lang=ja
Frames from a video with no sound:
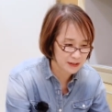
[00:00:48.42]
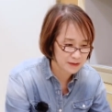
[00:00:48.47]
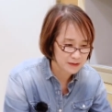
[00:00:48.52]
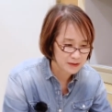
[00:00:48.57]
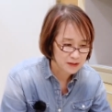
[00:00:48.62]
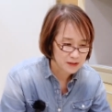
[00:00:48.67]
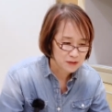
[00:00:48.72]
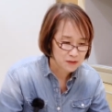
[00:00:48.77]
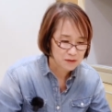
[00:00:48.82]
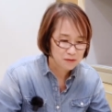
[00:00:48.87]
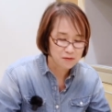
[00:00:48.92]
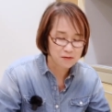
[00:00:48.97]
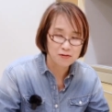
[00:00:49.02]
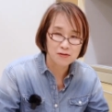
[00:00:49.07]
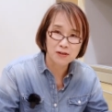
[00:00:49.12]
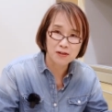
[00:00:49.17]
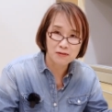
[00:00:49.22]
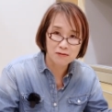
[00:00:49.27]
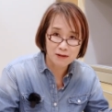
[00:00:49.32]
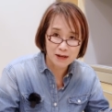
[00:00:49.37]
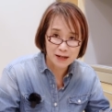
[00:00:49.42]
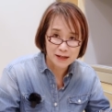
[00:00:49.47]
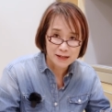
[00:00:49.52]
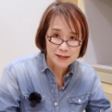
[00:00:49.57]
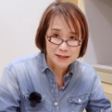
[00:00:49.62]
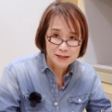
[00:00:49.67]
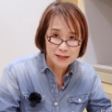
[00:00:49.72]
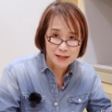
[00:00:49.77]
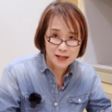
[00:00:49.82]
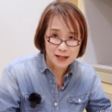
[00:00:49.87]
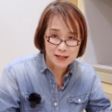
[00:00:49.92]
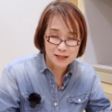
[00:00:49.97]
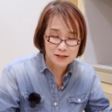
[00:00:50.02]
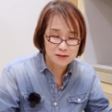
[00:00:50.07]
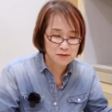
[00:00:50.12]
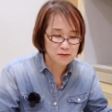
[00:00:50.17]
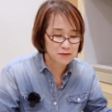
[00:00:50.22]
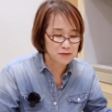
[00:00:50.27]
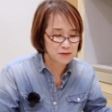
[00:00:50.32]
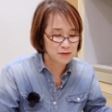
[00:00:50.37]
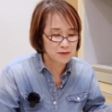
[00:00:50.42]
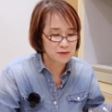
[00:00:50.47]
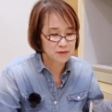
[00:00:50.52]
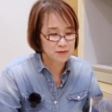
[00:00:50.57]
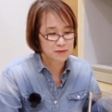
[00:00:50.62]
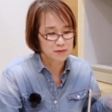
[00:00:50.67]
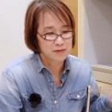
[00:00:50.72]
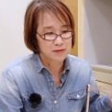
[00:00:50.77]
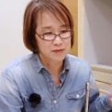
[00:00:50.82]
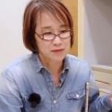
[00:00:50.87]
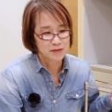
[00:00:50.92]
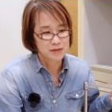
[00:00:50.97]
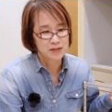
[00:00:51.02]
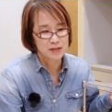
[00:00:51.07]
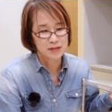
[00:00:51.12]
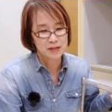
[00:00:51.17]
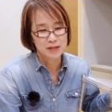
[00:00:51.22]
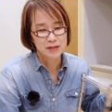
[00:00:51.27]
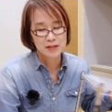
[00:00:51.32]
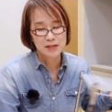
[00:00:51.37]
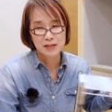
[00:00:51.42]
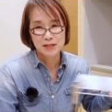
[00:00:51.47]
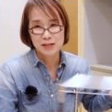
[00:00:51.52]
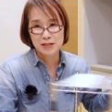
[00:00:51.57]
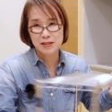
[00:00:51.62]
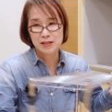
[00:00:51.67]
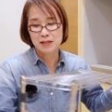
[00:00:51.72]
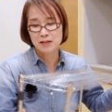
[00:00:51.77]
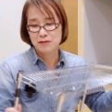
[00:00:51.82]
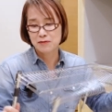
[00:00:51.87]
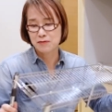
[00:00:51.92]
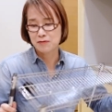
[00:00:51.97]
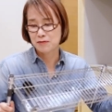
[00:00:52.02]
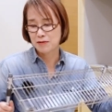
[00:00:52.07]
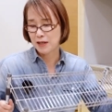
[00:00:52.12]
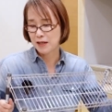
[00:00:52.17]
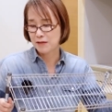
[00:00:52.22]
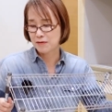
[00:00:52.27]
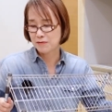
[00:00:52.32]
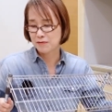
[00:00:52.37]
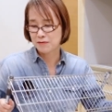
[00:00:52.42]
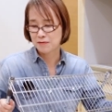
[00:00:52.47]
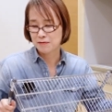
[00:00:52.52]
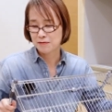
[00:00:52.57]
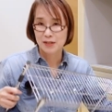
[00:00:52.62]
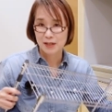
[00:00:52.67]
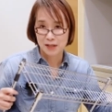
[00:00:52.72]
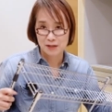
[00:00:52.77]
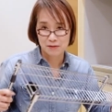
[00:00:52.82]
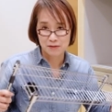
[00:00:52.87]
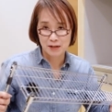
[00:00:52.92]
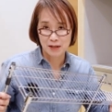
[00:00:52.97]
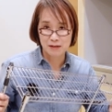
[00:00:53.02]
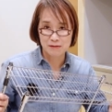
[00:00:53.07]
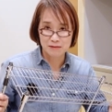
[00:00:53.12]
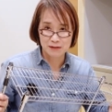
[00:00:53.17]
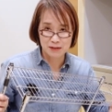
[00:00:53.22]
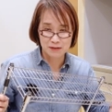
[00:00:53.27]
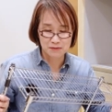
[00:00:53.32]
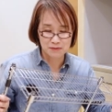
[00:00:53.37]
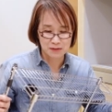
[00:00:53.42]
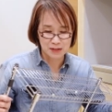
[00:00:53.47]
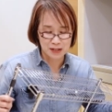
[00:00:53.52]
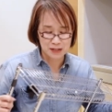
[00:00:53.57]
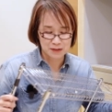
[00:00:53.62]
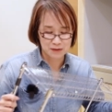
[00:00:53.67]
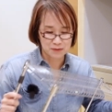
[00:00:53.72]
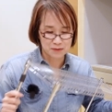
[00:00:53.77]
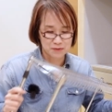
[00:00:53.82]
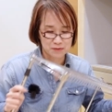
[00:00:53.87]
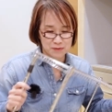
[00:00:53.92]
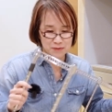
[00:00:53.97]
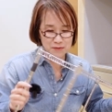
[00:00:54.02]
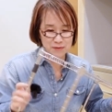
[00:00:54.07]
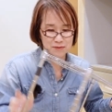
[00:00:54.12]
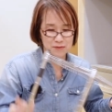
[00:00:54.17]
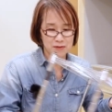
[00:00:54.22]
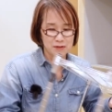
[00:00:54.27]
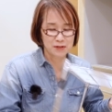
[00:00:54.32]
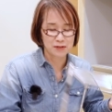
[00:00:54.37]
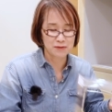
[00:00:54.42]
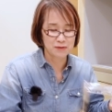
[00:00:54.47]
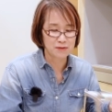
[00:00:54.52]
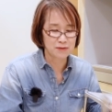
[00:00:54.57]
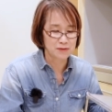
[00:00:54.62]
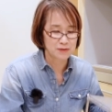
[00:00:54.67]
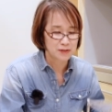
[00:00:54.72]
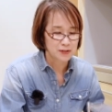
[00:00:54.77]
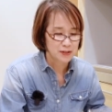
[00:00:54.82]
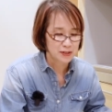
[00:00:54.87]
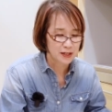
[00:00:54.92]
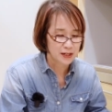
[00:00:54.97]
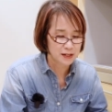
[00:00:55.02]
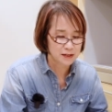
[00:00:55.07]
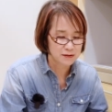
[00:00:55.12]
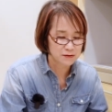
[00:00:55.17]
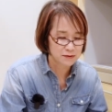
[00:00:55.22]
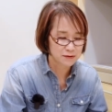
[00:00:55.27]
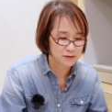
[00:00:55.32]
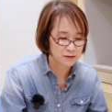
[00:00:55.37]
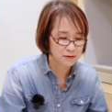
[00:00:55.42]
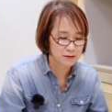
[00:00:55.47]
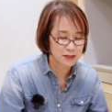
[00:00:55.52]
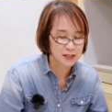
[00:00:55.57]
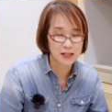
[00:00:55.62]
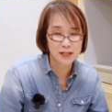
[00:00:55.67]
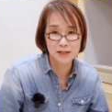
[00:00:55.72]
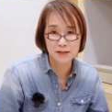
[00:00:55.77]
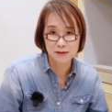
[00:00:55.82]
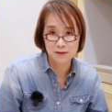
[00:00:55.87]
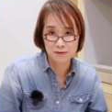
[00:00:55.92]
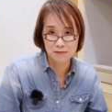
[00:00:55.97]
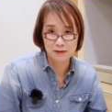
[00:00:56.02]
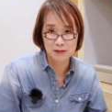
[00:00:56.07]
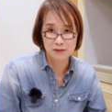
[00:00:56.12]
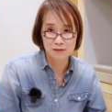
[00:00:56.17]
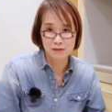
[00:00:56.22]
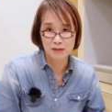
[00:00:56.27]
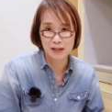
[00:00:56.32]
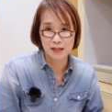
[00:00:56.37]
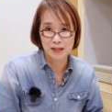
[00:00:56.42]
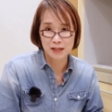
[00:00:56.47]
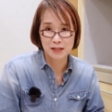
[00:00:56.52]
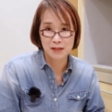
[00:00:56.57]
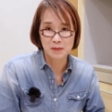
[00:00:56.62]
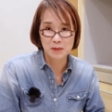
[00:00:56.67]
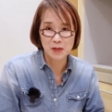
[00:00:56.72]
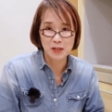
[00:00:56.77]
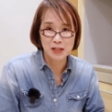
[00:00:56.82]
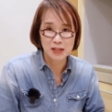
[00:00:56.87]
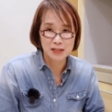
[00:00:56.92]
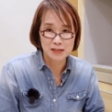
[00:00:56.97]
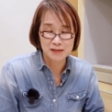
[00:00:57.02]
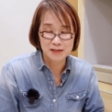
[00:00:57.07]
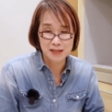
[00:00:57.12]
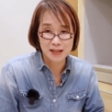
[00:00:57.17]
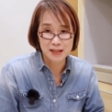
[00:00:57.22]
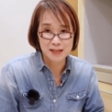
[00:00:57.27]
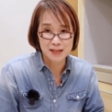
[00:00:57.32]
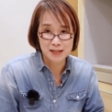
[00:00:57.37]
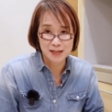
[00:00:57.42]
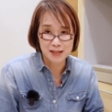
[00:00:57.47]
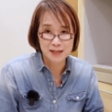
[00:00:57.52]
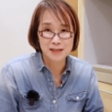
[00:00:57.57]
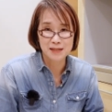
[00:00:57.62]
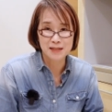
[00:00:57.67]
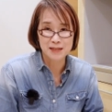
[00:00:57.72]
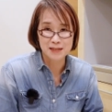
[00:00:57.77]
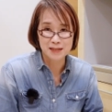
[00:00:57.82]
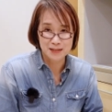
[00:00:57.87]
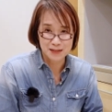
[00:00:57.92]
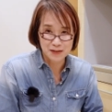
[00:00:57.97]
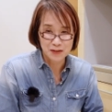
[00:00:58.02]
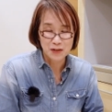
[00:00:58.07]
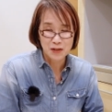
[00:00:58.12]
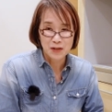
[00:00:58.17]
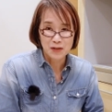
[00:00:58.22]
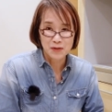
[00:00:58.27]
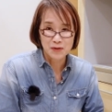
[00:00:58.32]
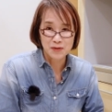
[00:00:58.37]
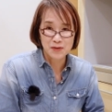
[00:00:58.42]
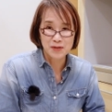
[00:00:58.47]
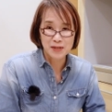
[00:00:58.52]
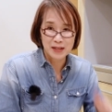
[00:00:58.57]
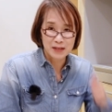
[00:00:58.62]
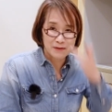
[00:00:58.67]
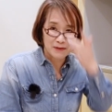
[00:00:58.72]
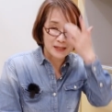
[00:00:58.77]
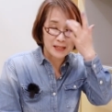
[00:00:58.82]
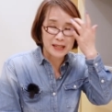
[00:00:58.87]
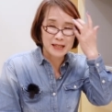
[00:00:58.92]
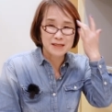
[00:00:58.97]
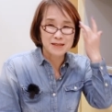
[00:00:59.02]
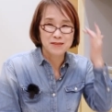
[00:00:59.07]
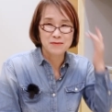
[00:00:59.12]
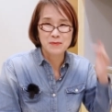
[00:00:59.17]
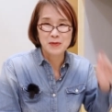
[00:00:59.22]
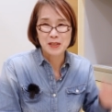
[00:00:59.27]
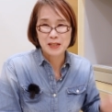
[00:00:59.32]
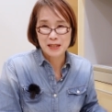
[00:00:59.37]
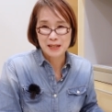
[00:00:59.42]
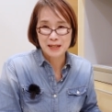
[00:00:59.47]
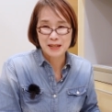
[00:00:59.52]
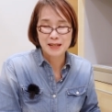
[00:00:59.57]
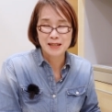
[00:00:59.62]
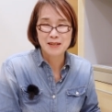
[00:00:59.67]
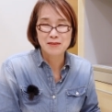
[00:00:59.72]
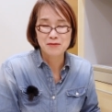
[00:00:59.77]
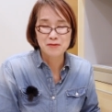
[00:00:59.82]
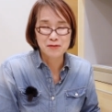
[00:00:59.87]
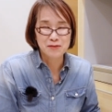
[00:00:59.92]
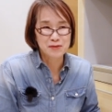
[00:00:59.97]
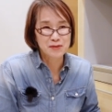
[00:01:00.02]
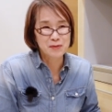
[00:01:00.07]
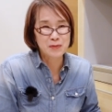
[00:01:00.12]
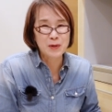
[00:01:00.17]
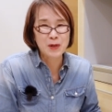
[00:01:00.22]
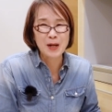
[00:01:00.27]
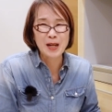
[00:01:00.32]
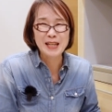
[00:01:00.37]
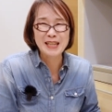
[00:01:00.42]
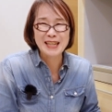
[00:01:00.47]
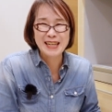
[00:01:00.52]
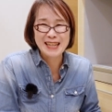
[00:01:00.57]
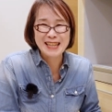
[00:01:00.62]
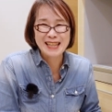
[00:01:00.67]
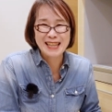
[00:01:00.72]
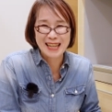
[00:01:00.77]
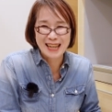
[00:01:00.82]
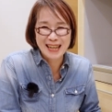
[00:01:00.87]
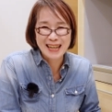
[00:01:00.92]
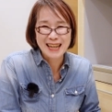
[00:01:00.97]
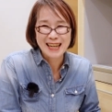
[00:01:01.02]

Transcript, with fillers: これはダイソーのシェルフラック、あのひゃくえんのダイソーのこれをあの和ダンスの上の棚で便利に使ってたんですけど、今回和ダンスまたレイアウトもらってきて